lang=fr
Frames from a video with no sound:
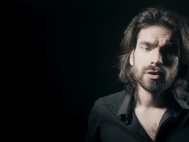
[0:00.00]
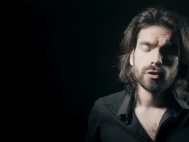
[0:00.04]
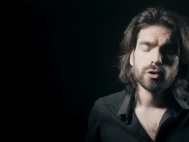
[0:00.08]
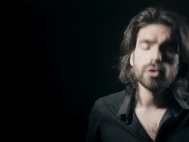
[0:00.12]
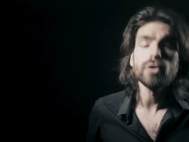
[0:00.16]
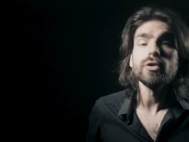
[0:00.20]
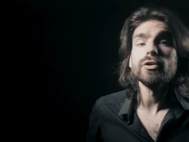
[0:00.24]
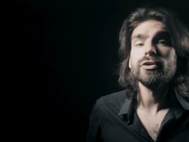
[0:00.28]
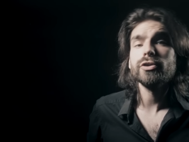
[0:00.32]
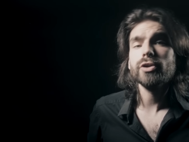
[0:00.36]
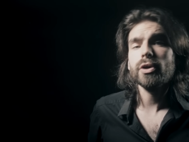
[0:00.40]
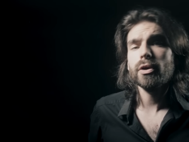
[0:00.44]

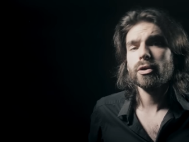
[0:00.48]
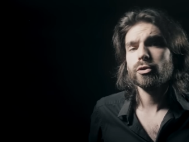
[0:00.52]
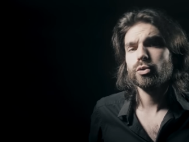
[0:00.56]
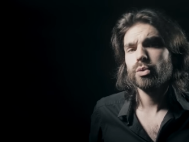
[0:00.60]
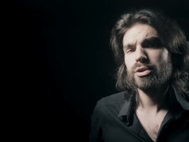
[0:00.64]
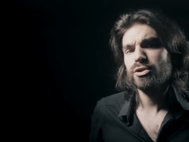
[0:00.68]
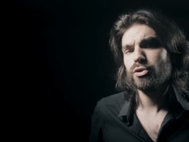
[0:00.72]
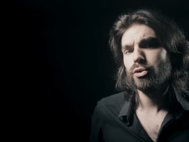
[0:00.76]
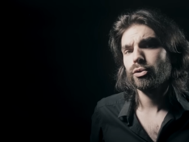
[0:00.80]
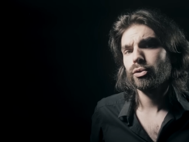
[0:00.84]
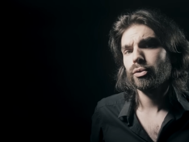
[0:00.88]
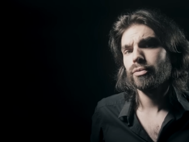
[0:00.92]
que le cœur
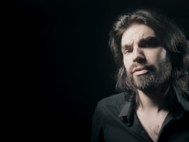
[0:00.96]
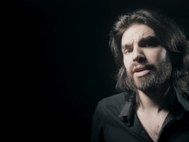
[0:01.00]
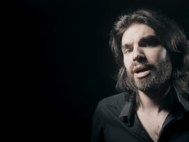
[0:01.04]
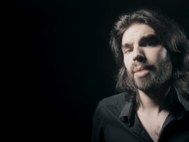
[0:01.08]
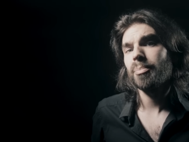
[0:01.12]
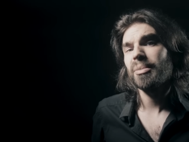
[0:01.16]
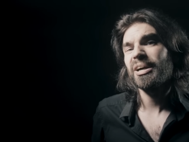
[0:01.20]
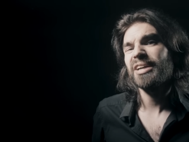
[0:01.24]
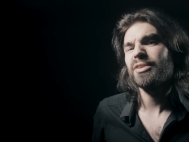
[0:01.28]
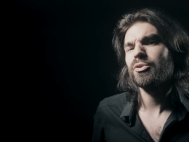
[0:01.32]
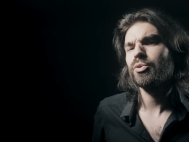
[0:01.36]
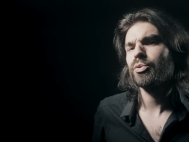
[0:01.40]
doit se trouver
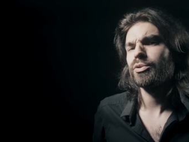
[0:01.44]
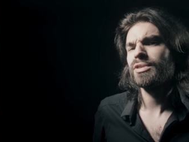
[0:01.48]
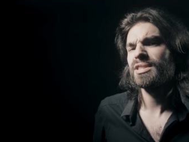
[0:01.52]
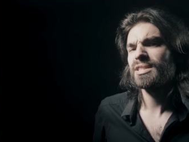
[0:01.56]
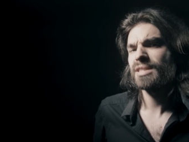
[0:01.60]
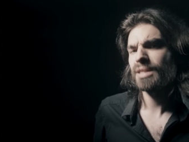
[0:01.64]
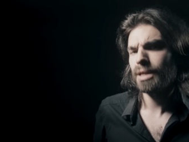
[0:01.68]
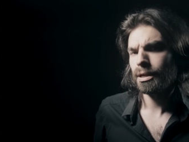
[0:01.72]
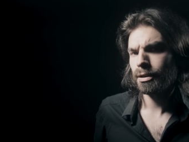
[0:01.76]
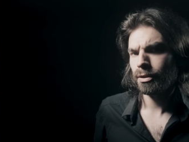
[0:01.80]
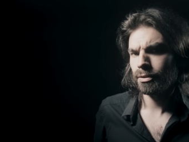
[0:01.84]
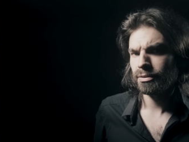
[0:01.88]
à près de
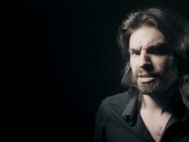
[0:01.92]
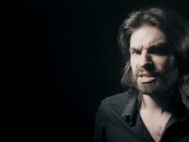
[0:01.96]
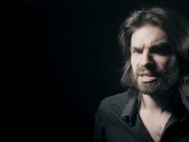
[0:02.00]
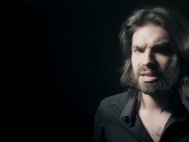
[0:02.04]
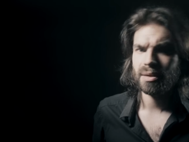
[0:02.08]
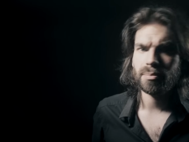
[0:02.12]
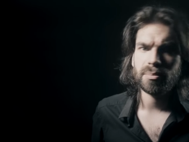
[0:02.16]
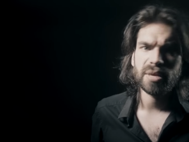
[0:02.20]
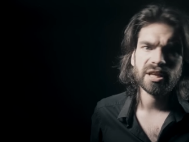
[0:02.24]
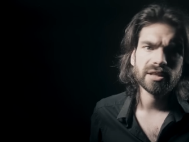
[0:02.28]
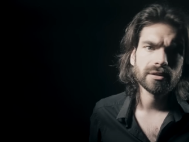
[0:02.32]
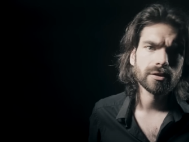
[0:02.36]

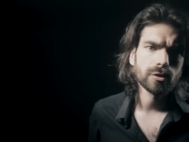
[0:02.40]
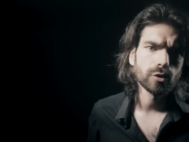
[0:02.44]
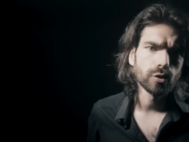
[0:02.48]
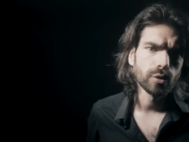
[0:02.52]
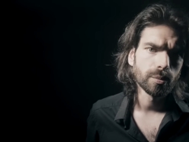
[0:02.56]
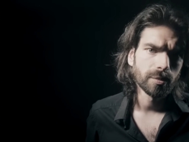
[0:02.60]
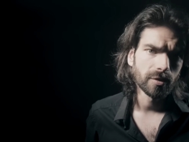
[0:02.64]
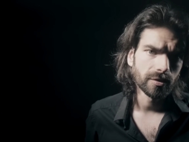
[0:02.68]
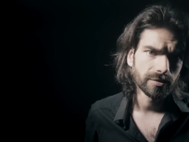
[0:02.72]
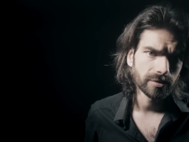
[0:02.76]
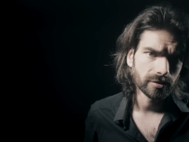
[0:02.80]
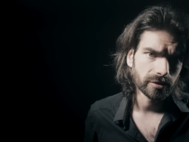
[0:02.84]
55 mètres
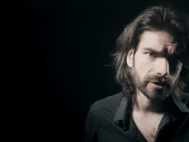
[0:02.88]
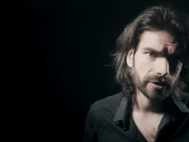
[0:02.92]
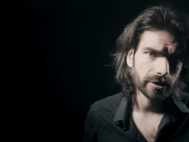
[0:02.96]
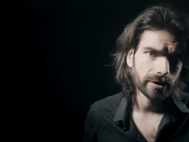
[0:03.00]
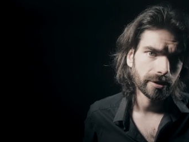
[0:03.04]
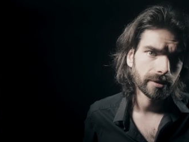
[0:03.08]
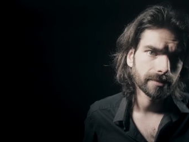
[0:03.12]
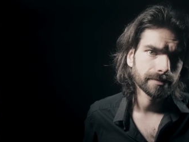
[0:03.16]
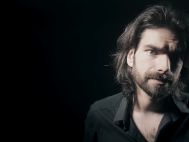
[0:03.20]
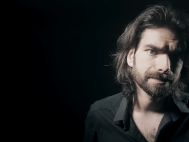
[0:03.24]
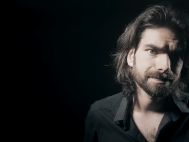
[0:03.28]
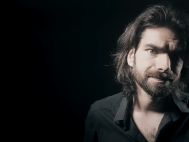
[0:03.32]
de
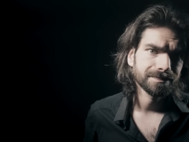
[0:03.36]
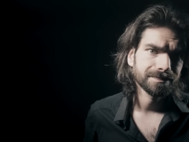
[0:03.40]
profondeur.